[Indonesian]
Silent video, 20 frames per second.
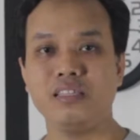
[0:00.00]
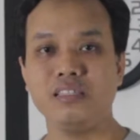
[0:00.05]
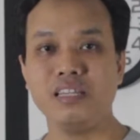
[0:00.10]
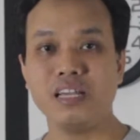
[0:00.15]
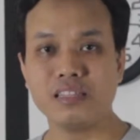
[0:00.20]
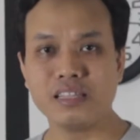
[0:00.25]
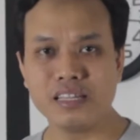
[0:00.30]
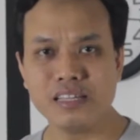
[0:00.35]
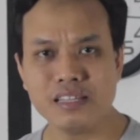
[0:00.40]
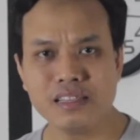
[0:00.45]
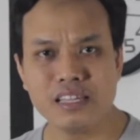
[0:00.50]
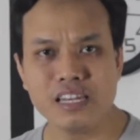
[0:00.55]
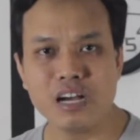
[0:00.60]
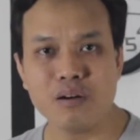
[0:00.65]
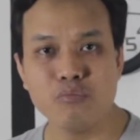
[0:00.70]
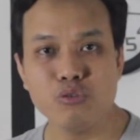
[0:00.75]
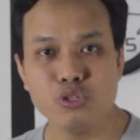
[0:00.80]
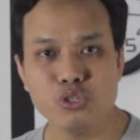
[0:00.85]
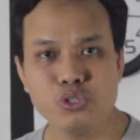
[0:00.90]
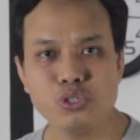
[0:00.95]
nyatanya
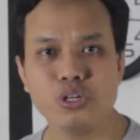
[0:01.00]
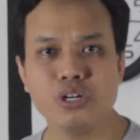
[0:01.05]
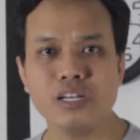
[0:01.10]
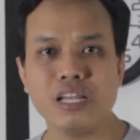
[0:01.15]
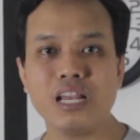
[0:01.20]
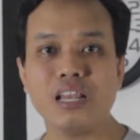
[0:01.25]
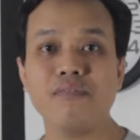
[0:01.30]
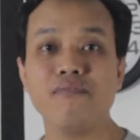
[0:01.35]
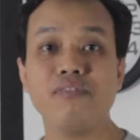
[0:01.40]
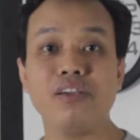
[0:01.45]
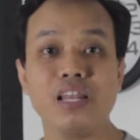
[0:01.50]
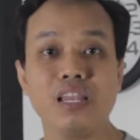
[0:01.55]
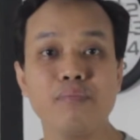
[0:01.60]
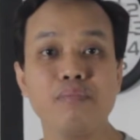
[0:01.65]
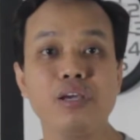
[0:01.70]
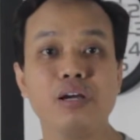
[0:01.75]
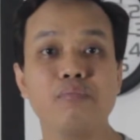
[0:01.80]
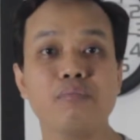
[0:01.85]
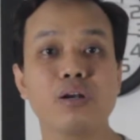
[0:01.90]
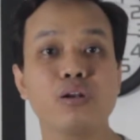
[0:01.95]
tidak muncul dalam
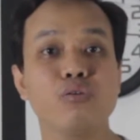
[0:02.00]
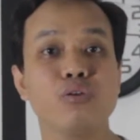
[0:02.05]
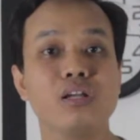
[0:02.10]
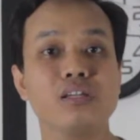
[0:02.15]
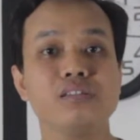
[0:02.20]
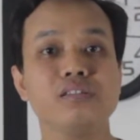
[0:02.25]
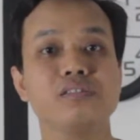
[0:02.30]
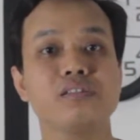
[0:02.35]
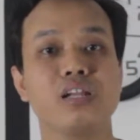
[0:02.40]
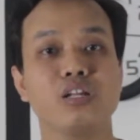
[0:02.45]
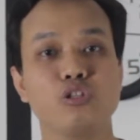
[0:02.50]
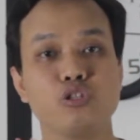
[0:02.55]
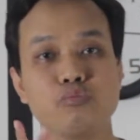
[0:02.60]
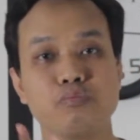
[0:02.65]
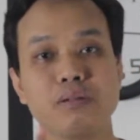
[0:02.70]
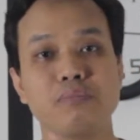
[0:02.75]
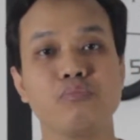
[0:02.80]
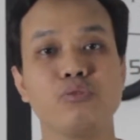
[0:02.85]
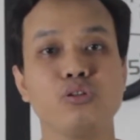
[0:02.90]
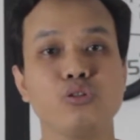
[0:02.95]
film yang berdurasi
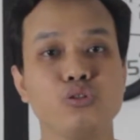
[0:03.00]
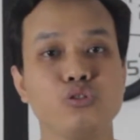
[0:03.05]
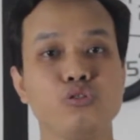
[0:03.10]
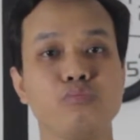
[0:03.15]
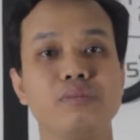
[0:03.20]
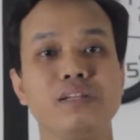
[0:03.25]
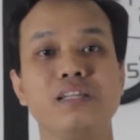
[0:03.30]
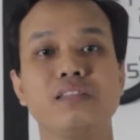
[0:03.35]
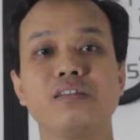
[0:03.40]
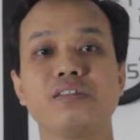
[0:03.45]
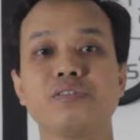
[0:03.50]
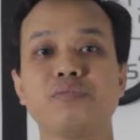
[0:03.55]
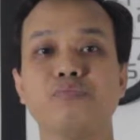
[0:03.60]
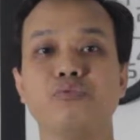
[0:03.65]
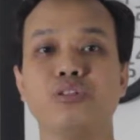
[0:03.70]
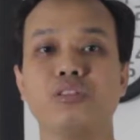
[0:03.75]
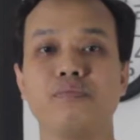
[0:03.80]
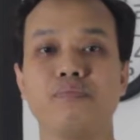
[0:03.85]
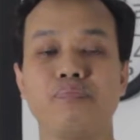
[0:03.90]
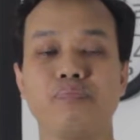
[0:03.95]
147 menit
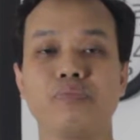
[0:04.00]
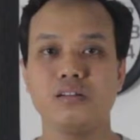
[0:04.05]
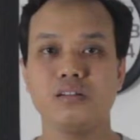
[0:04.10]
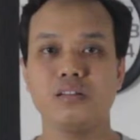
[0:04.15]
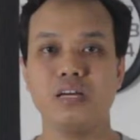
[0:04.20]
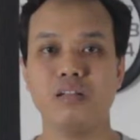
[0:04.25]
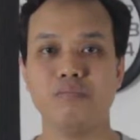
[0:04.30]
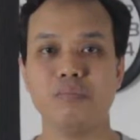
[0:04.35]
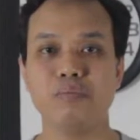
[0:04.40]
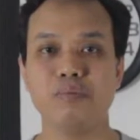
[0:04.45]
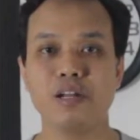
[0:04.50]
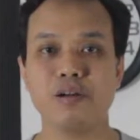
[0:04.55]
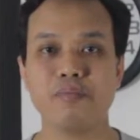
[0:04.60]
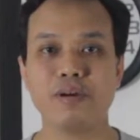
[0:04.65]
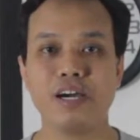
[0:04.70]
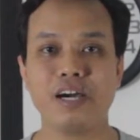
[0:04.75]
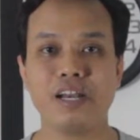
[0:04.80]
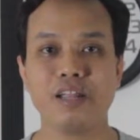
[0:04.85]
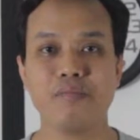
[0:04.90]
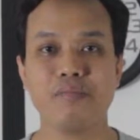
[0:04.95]
tersebut. Dan
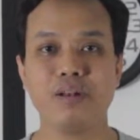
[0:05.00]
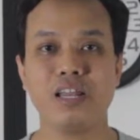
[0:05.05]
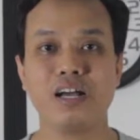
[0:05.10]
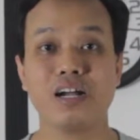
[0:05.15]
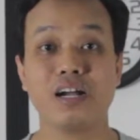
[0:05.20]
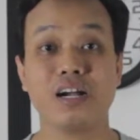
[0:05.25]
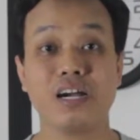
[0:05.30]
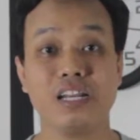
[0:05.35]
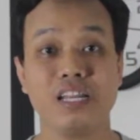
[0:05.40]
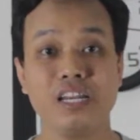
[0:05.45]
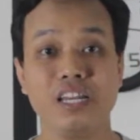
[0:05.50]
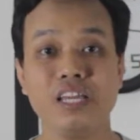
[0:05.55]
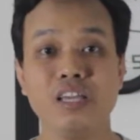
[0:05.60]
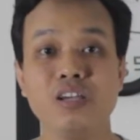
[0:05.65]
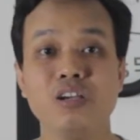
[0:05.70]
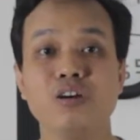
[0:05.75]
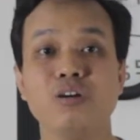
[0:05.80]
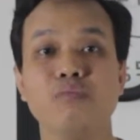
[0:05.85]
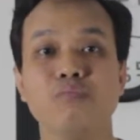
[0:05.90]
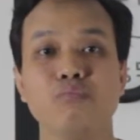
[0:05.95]
beberapa hari belakangan
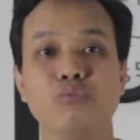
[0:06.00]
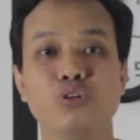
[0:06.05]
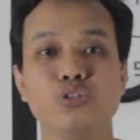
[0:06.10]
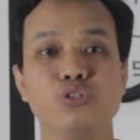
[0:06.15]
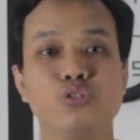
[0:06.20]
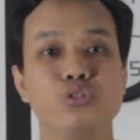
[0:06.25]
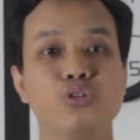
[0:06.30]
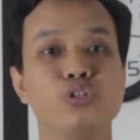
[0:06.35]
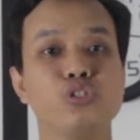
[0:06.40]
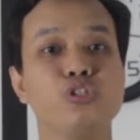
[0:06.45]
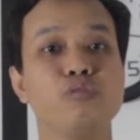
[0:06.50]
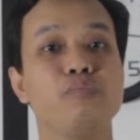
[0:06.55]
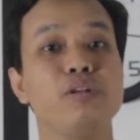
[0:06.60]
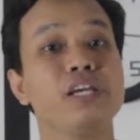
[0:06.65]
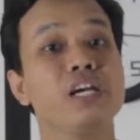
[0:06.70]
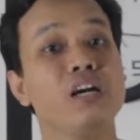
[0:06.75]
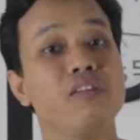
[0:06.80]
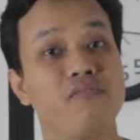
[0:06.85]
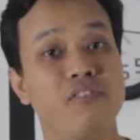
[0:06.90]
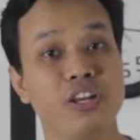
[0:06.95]
ini muncul
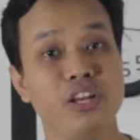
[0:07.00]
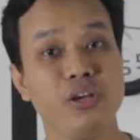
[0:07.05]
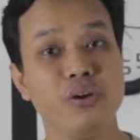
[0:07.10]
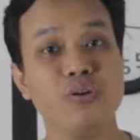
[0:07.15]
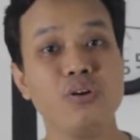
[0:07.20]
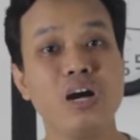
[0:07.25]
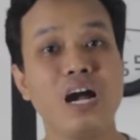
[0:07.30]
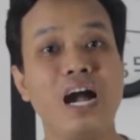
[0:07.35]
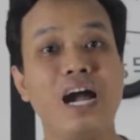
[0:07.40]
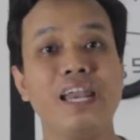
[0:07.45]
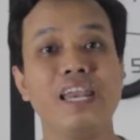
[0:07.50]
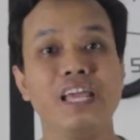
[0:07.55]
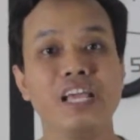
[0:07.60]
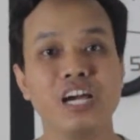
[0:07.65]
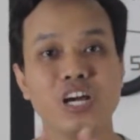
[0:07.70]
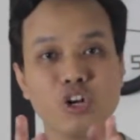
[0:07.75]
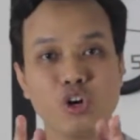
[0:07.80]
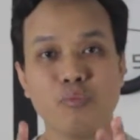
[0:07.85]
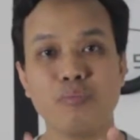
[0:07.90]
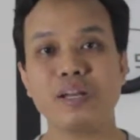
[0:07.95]
cuplikan video
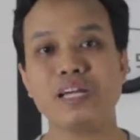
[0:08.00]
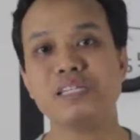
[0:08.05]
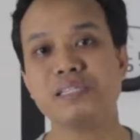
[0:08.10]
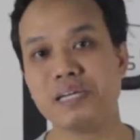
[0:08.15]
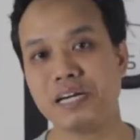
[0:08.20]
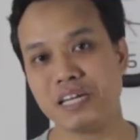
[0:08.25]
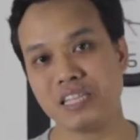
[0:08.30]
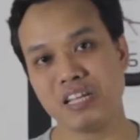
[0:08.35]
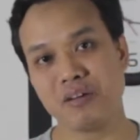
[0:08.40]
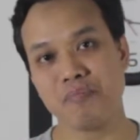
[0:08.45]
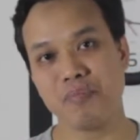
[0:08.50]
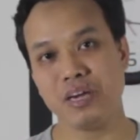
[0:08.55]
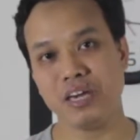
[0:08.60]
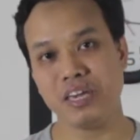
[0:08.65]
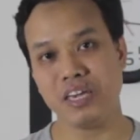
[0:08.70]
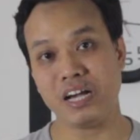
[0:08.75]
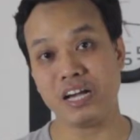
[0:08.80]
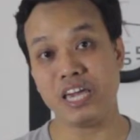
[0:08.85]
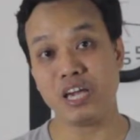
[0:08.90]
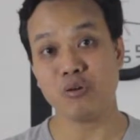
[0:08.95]
adegan Om Ray
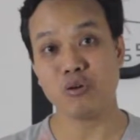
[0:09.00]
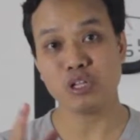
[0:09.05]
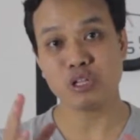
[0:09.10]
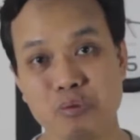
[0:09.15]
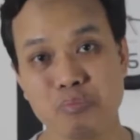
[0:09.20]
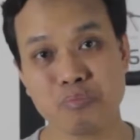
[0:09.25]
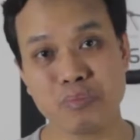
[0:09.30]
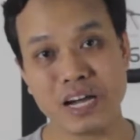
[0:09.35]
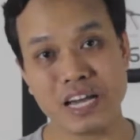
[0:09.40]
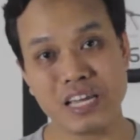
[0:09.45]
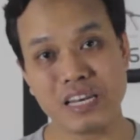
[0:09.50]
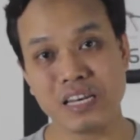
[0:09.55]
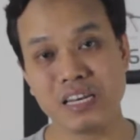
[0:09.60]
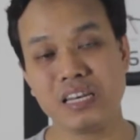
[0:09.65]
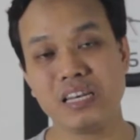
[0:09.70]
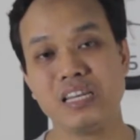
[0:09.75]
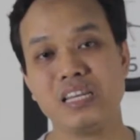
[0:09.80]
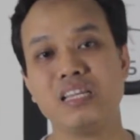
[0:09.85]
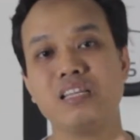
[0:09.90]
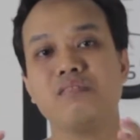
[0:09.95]
Sahetapi yang ikut
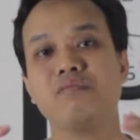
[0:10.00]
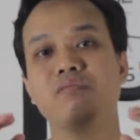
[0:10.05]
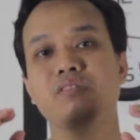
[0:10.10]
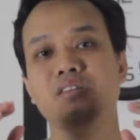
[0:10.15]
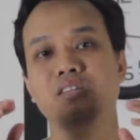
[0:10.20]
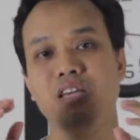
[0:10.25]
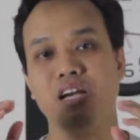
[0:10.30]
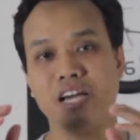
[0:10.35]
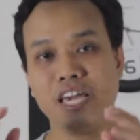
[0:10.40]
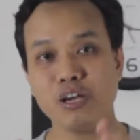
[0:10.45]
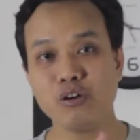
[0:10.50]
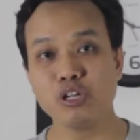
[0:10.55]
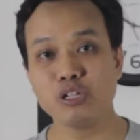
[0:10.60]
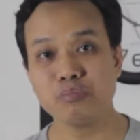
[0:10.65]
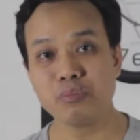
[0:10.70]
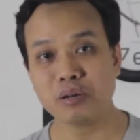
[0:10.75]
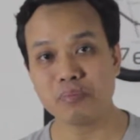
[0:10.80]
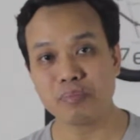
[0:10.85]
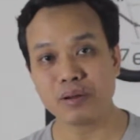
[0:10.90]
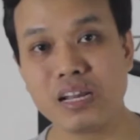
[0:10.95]
main, yang
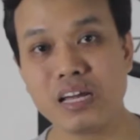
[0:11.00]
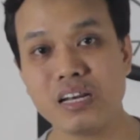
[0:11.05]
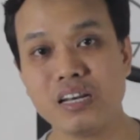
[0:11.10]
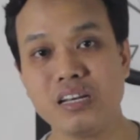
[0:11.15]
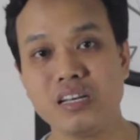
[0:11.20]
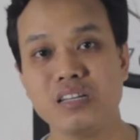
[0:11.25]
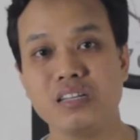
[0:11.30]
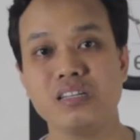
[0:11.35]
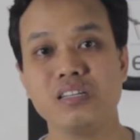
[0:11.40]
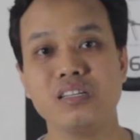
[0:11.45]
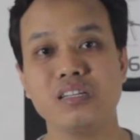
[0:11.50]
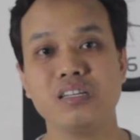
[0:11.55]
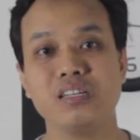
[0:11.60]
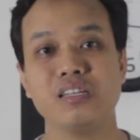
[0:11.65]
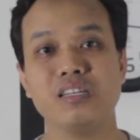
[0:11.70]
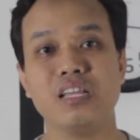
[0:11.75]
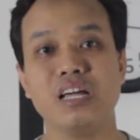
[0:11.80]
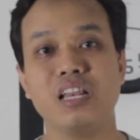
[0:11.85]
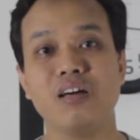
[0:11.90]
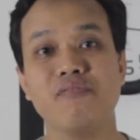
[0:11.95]
ikut berperan
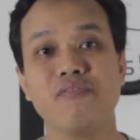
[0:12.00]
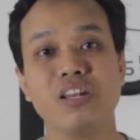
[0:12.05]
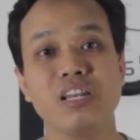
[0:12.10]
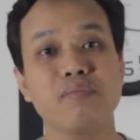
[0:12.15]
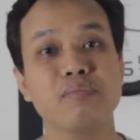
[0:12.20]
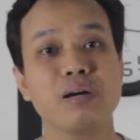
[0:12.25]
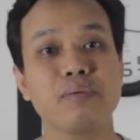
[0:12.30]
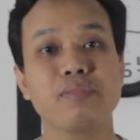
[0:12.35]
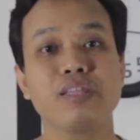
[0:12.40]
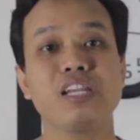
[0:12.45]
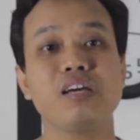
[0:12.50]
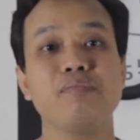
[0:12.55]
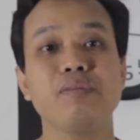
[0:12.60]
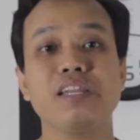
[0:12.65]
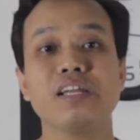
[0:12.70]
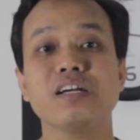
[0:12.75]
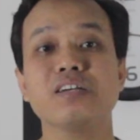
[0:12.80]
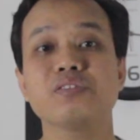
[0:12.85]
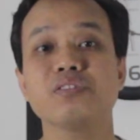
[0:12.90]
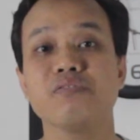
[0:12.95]
dalam film Captain
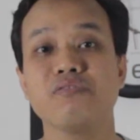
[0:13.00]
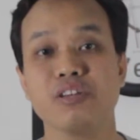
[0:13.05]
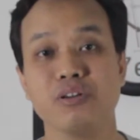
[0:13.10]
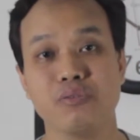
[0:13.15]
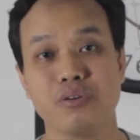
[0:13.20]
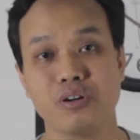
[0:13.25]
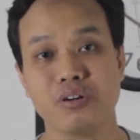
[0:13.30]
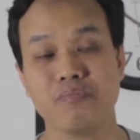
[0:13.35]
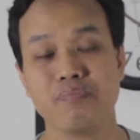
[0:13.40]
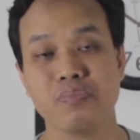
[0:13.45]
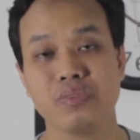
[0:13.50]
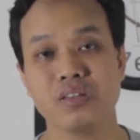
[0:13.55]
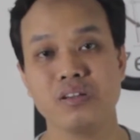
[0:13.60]
America Civil War.